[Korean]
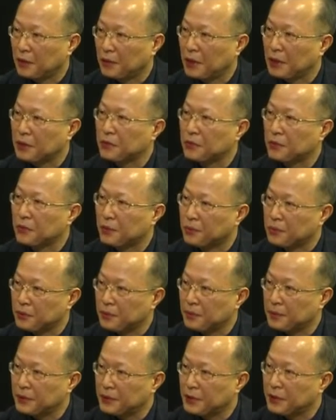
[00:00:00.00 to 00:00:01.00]
완치율이
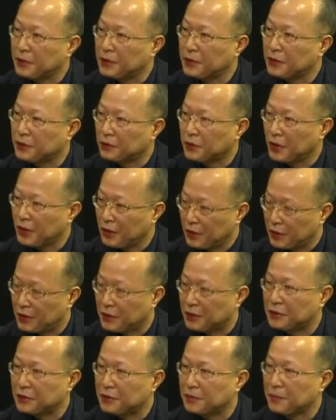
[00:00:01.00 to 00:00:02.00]
90% 정도에
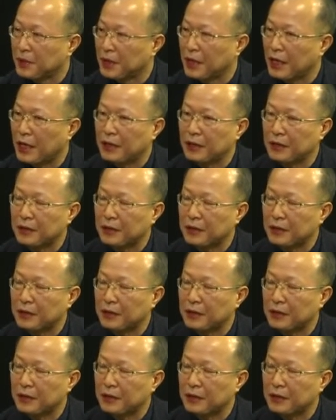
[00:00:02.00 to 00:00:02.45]
이르렀습니다. 예.